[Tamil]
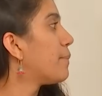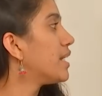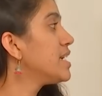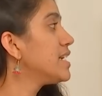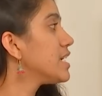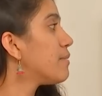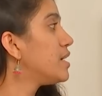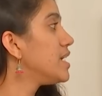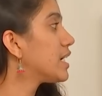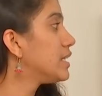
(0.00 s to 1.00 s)
பதினெட்டு
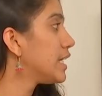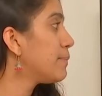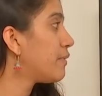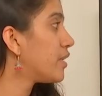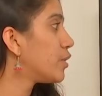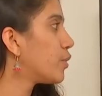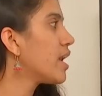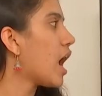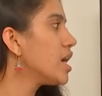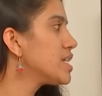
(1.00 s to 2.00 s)
எம்எல்ஏக்கள் தீர்ப்பு
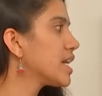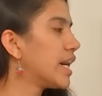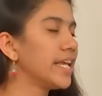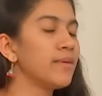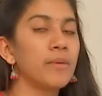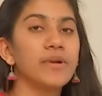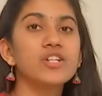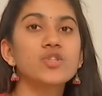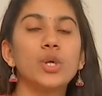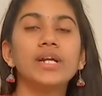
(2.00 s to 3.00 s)
வந்தவுடன் ஆட்சி களையும்
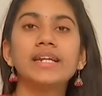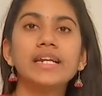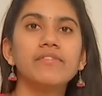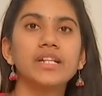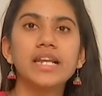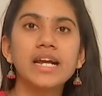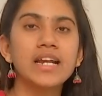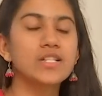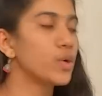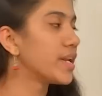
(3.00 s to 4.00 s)
அப்படின்னு சொல்லிட்டு டிடிவி
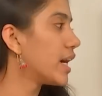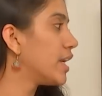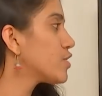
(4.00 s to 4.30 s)
தினகரன் சொல்லியிருக்காரு